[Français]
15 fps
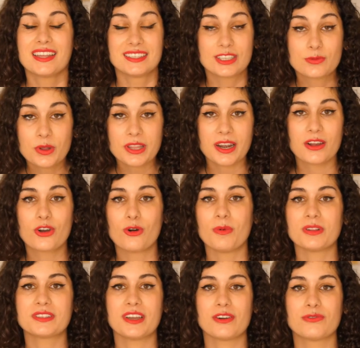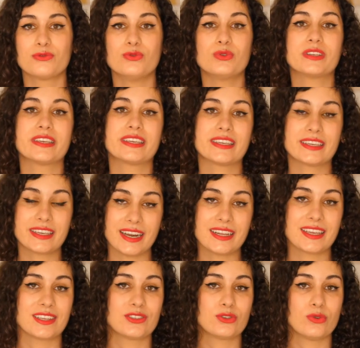Dites-moi dans les commentaires, vous,
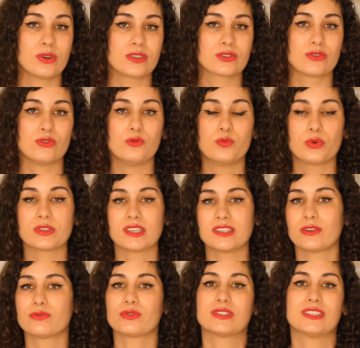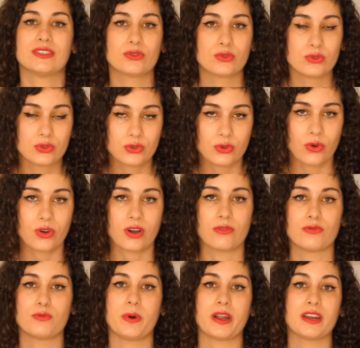quelles questions est-ce que vous posez dans vos discussions
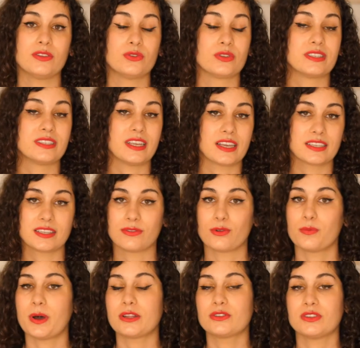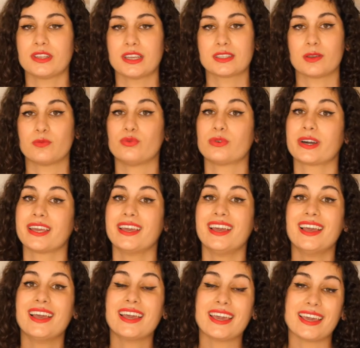quand vous parlez de sexe à vos partenaires Ça pourrait
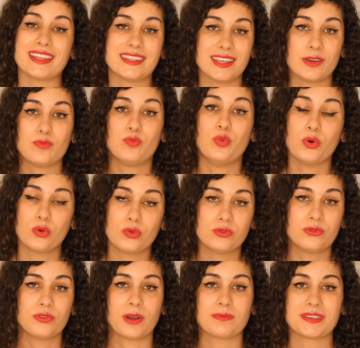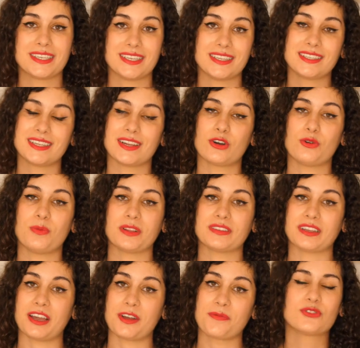aider beaucoup de femmes qui lisent les
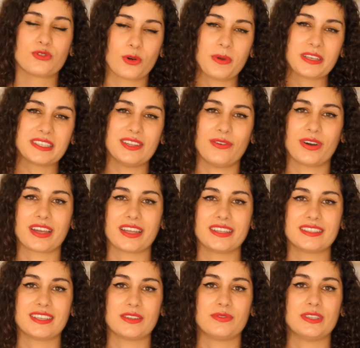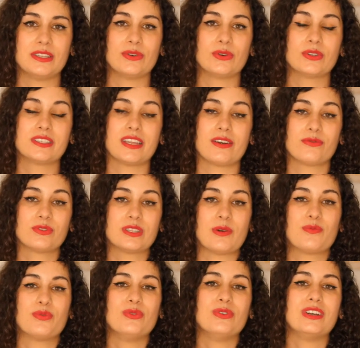commentaires. Je vous remercie d'avoir regardé cette vidéo. Si elle vous
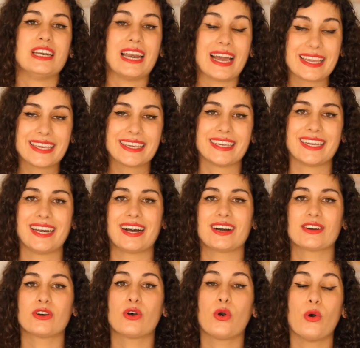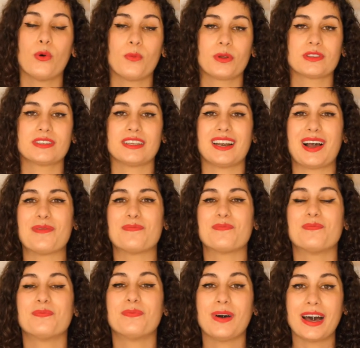a plu, likez-la, commentez-la,
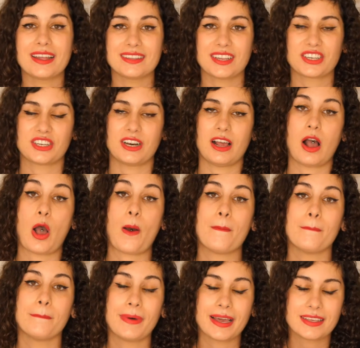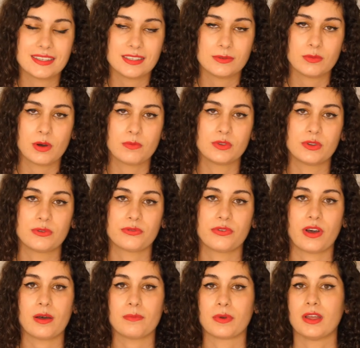partagez-la à un maximum de
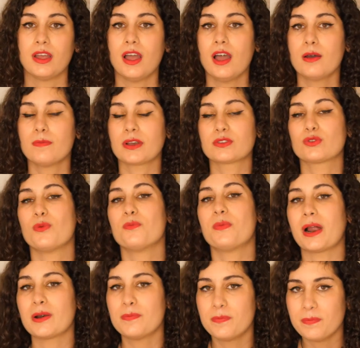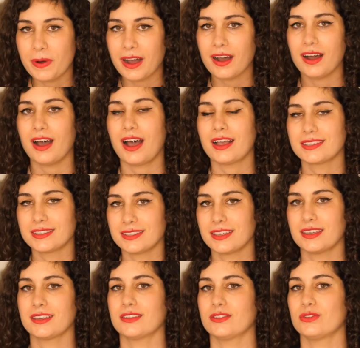femmes parce qu'on ne parle pas
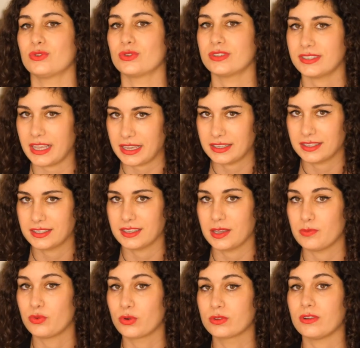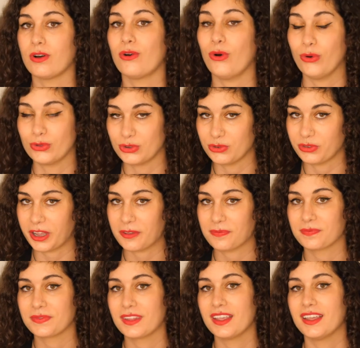assez de sexe et pourtant on devrait.
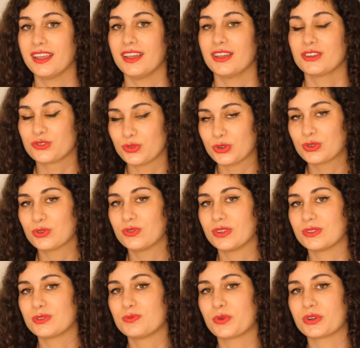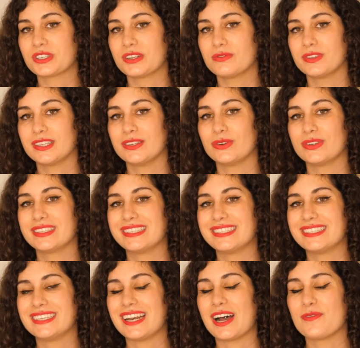Je vous retrouve dans une prochaine vidéo.
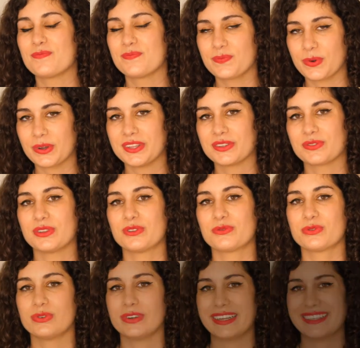D'ici là, prenez soin de vous.